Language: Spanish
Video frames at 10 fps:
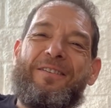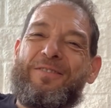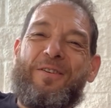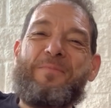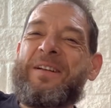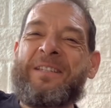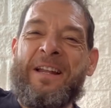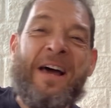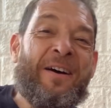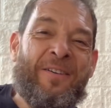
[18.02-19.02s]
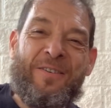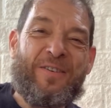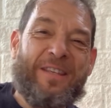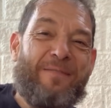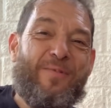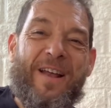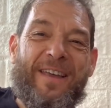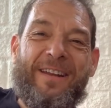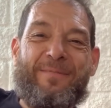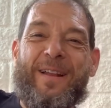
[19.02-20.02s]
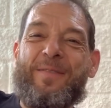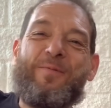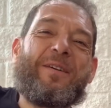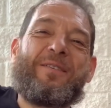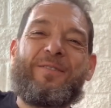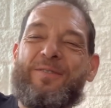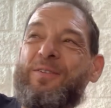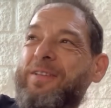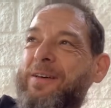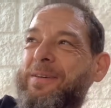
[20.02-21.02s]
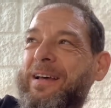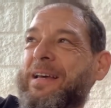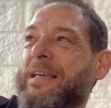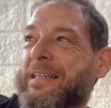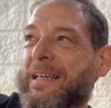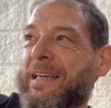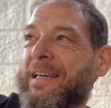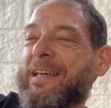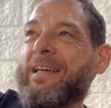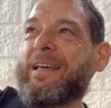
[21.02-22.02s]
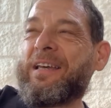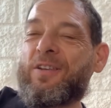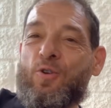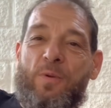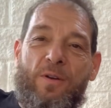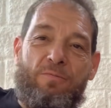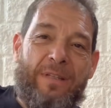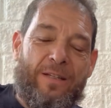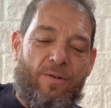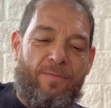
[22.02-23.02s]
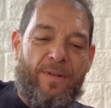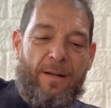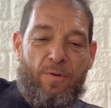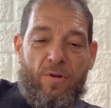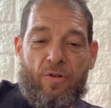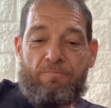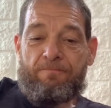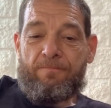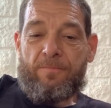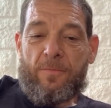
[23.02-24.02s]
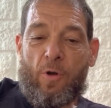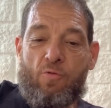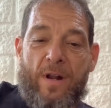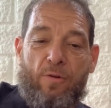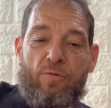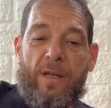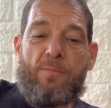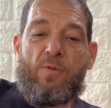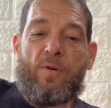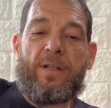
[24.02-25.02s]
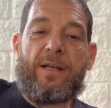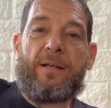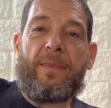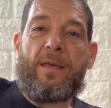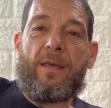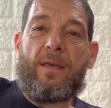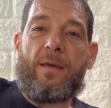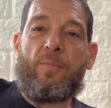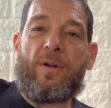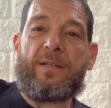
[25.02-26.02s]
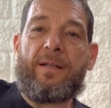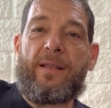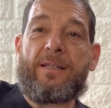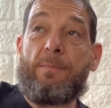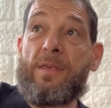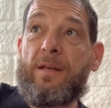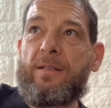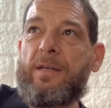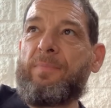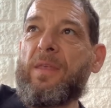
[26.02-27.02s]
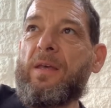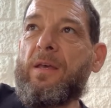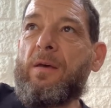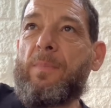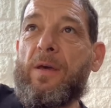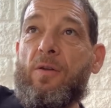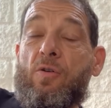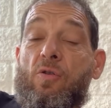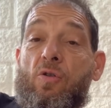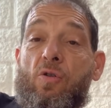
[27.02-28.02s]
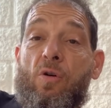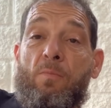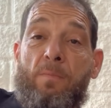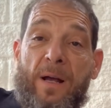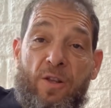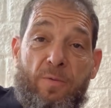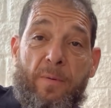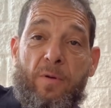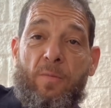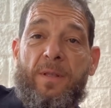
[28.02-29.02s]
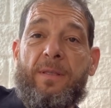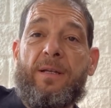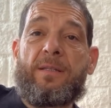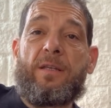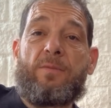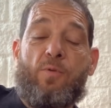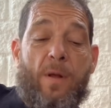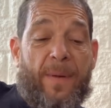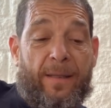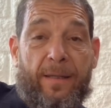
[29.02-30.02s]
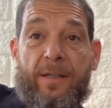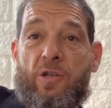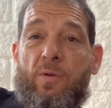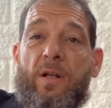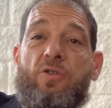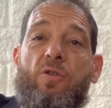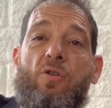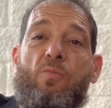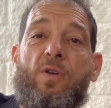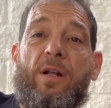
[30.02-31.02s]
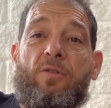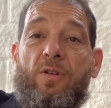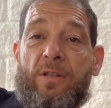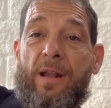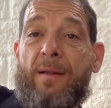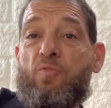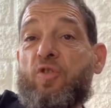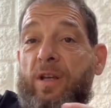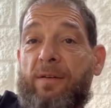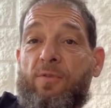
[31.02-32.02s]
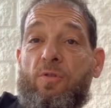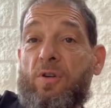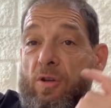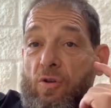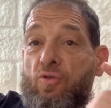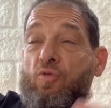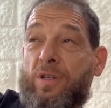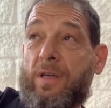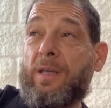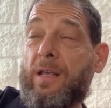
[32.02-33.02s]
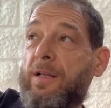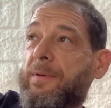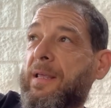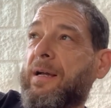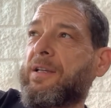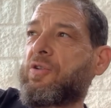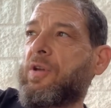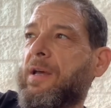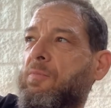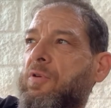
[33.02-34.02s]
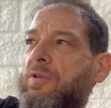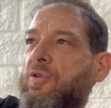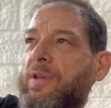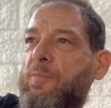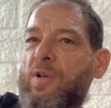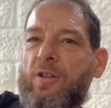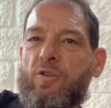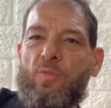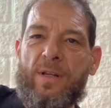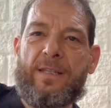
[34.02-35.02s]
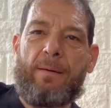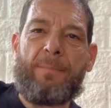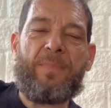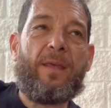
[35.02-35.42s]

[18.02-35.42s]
los, hombres de negro no están por ahí eliminando vídeos, no todavía, es que eh, subí un Desconfinablog mm, con una ruta muy bonita eh, por la Sierra de San Vicente, pero varios me comentasteis por una parte que se oía el sonido muy alto, el de la música de fondo, y yo lo escuché y de verdad que sonía, se oía muy alto, molestaba,